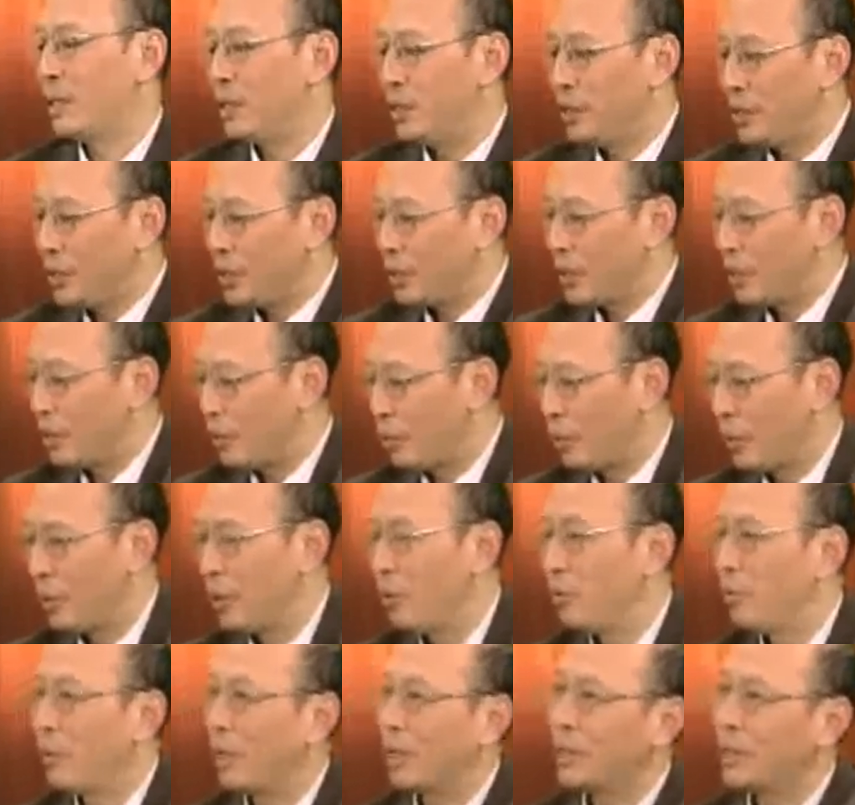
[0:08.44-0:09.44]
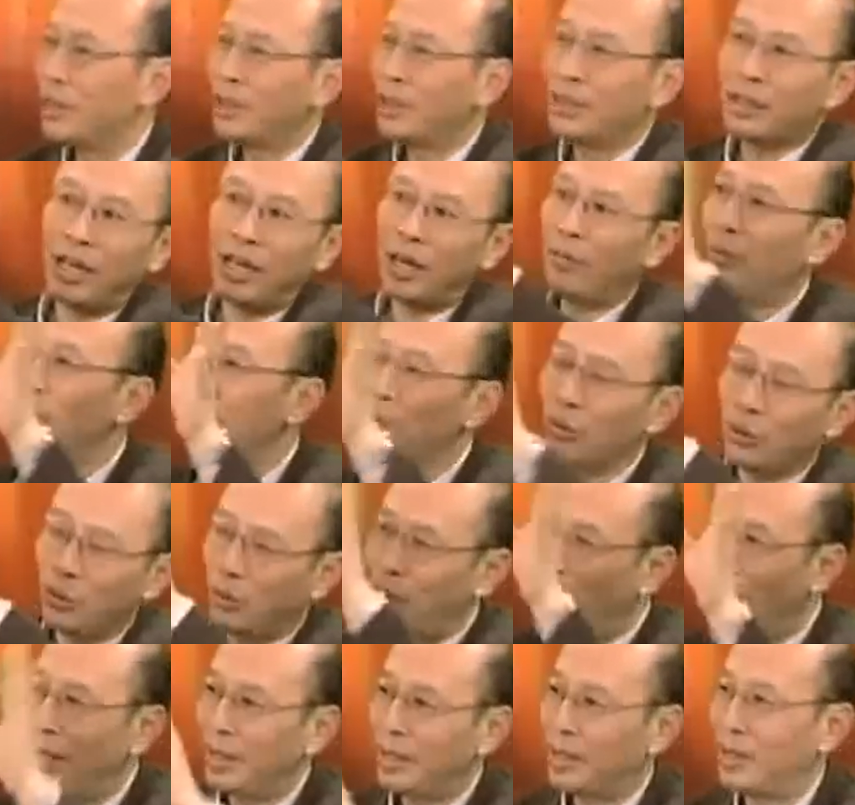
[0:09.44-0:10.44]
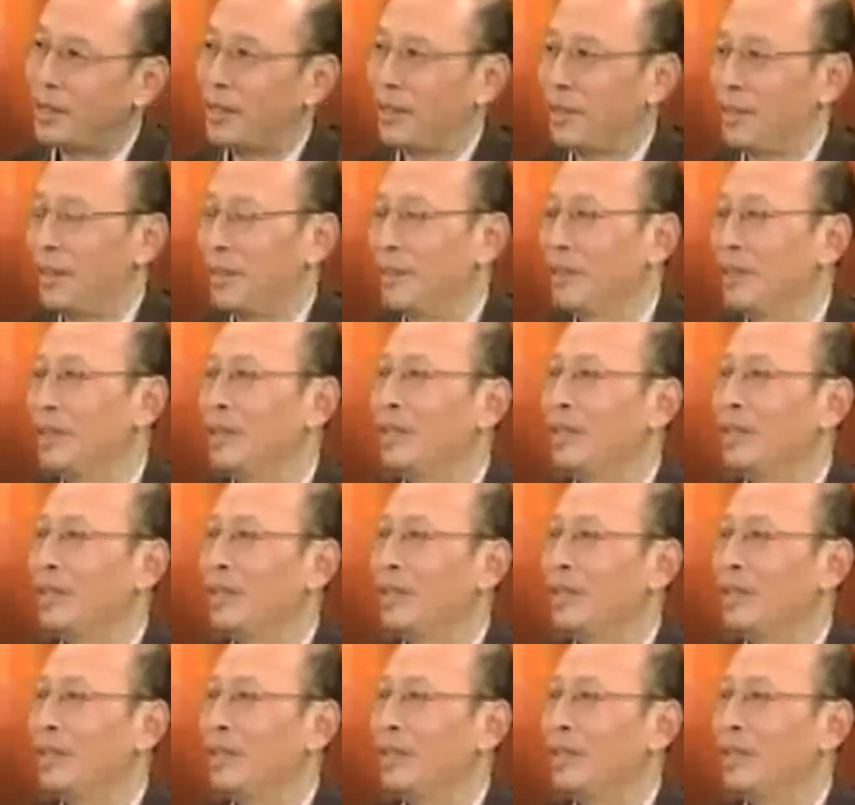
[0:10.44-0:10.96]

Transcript: 啊，基辛格回忆录啊，其实他们都有类似的，